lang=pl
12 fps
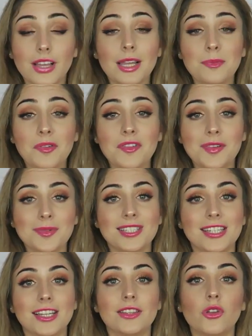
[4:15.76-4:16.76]
No ale powiem Wam
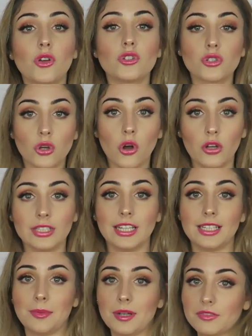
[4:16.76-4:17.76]
szczerze, no
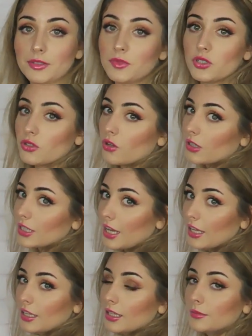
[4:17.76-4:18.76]
szkoda, naprawdę mi
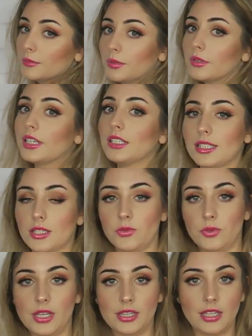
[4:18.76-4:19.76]
szkoda, bo jest ta
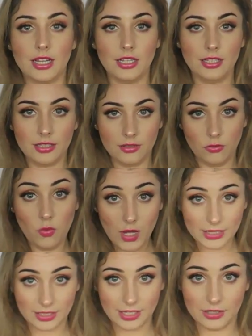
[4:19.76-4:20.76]
sukienka
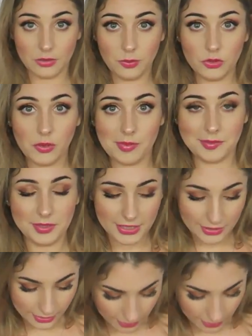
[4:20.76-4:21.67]
ładna, no podoba mi się,